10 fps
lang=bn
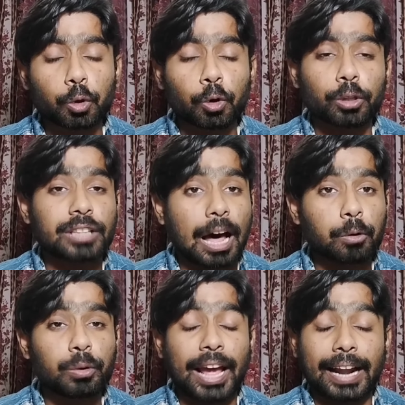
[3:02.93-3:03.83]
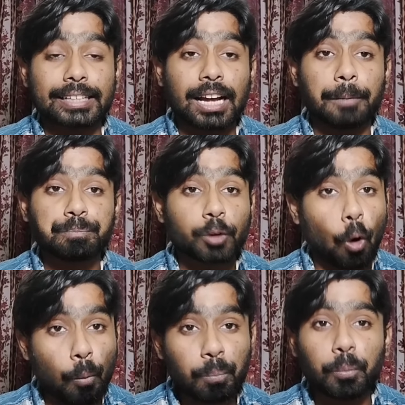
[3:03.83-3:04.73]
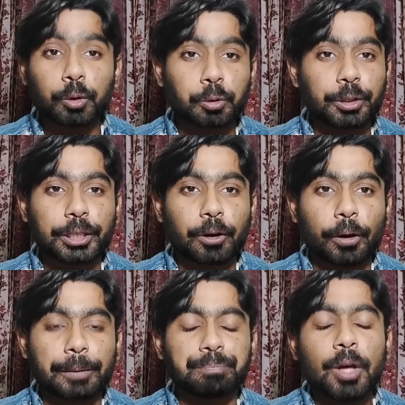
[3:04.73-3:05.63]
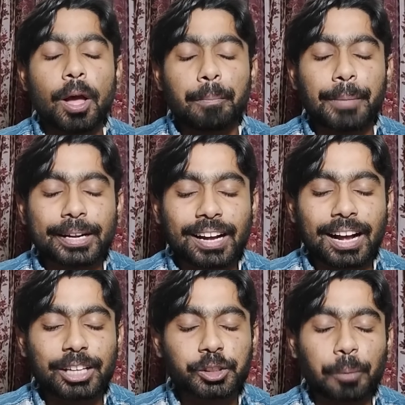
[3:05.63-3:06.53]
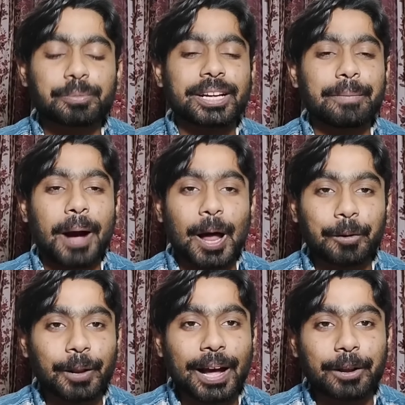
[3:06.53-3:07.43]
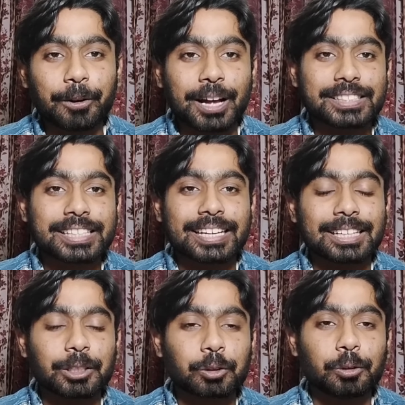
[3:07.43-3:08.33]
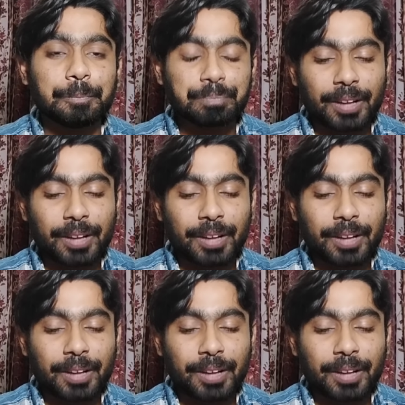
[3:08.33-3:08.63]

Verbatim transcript: জন্য দারুণ একটা কম্বো তৈরি করে বাট সবথেকে ভালো লাগলো আজকে কিন্তু